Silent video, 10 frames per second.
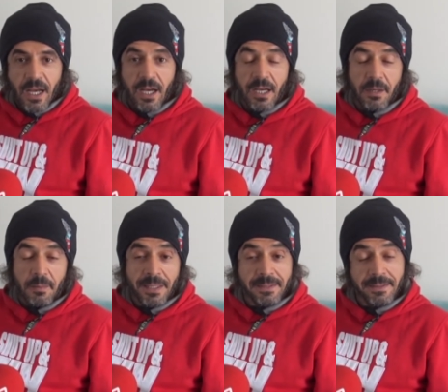Ee,
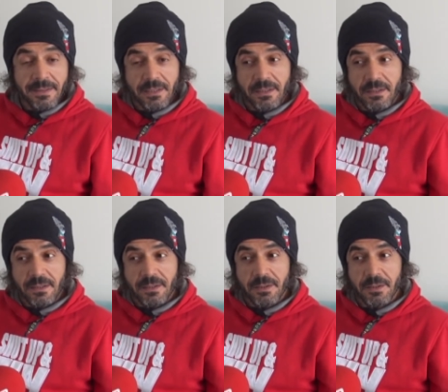ben e,
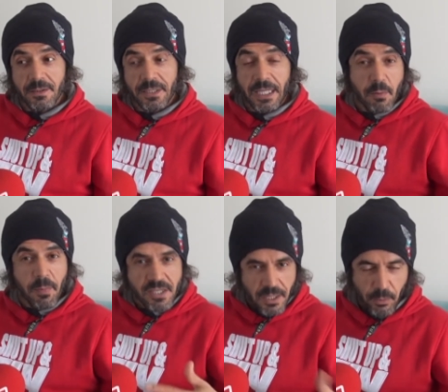
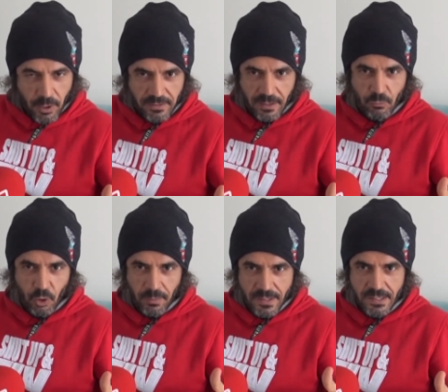kendimi Beyjump olarak
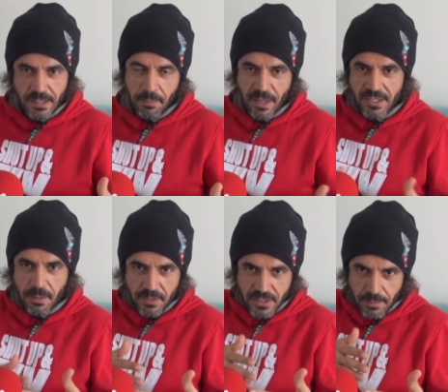tanımlıyorum aslında.
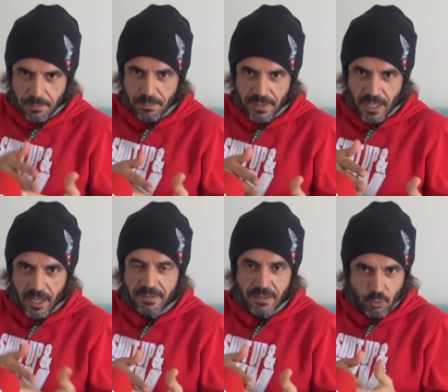Beyjump işte
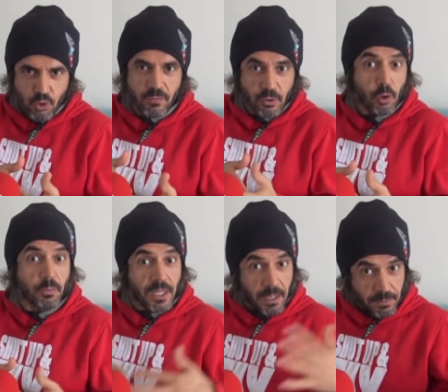bina, anten uçurum ve
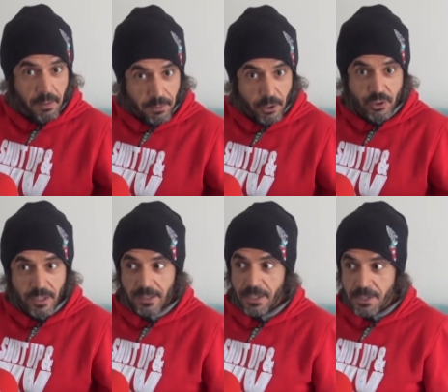köprüden yapılan
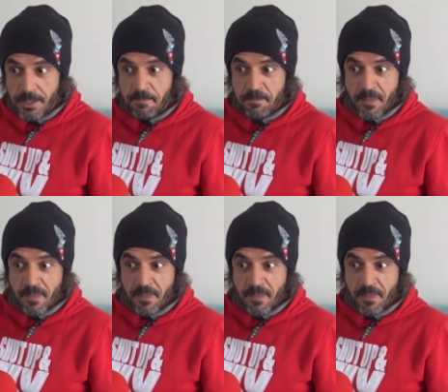paraşüt atlayışı.